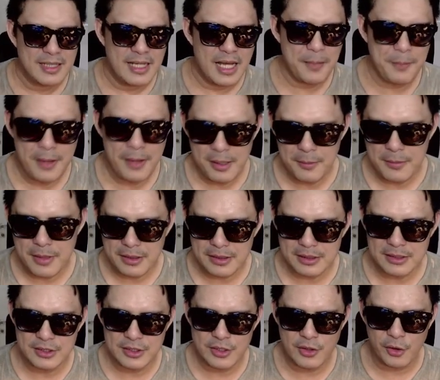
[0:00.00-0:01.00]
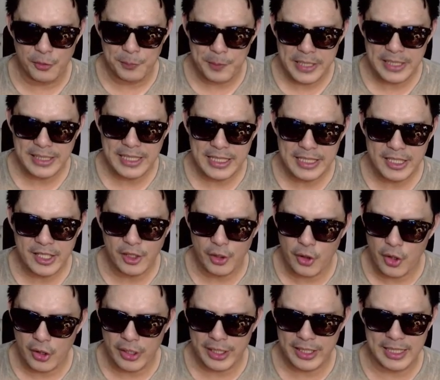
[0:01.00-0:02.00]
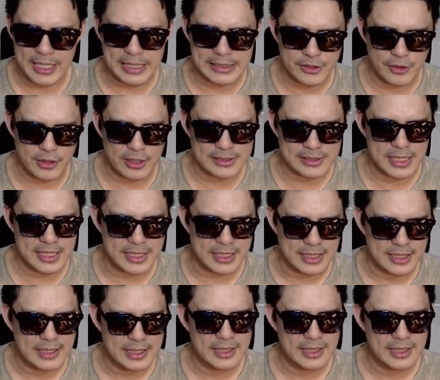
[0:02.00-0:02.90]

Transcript: apa Coldplay kayak ini kelok ya guys kalau nggak salah ya?